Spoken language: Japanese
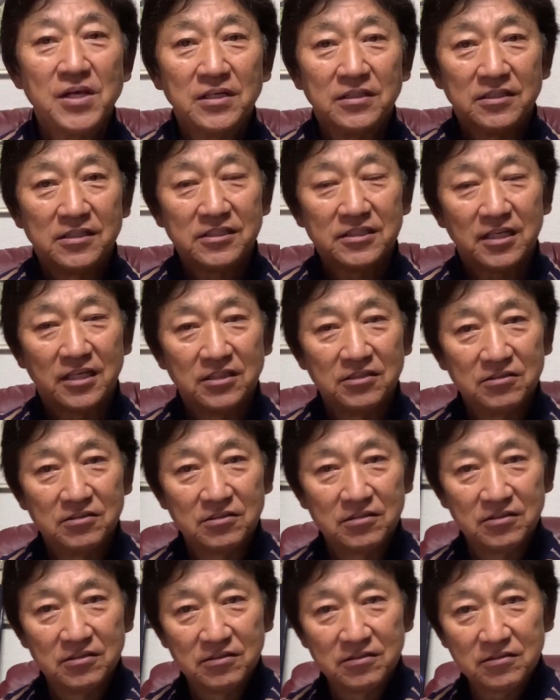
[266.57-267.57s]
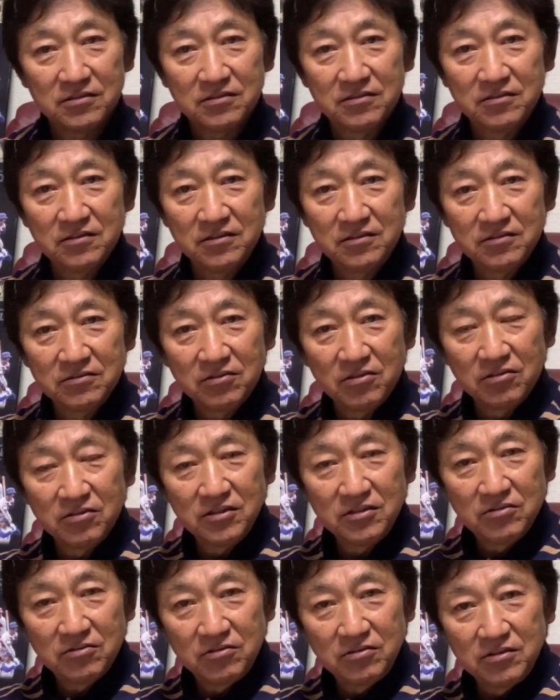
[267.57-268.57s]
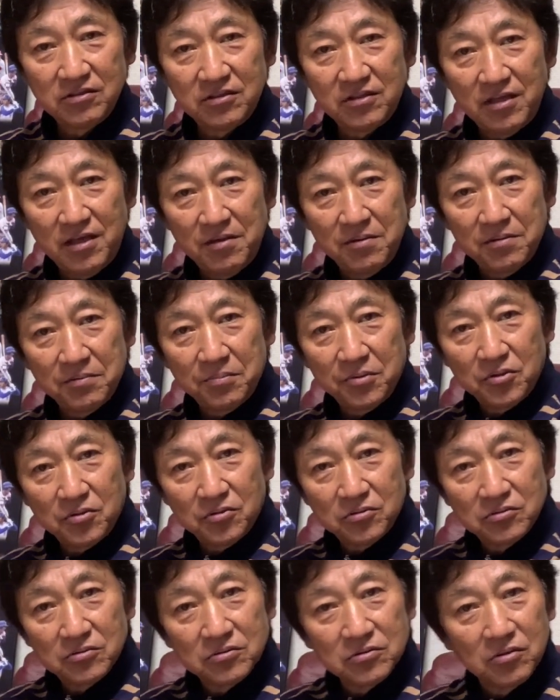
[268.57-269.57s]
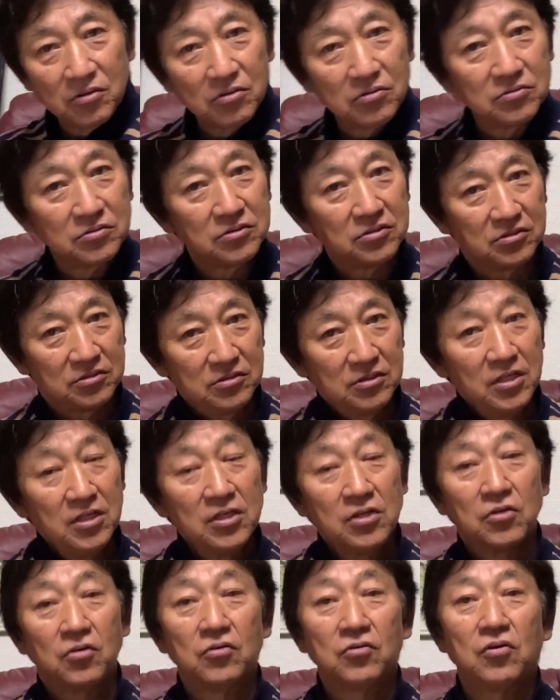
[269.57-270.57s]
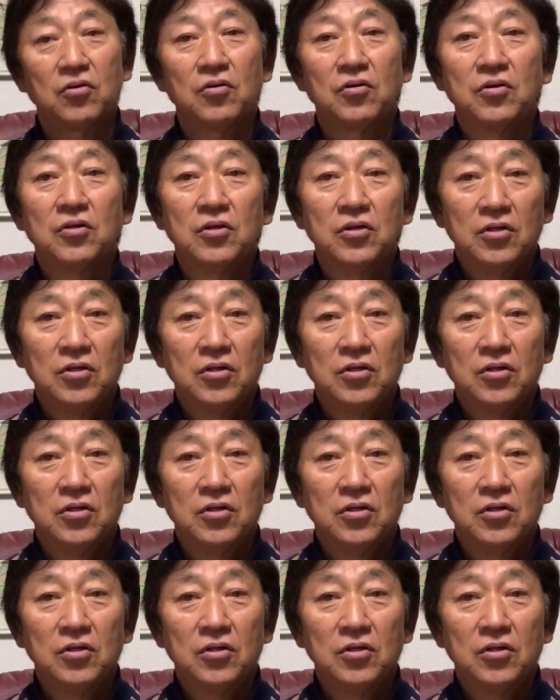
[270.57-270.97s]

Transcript: ですからゆっくり動いといてボールを打つこの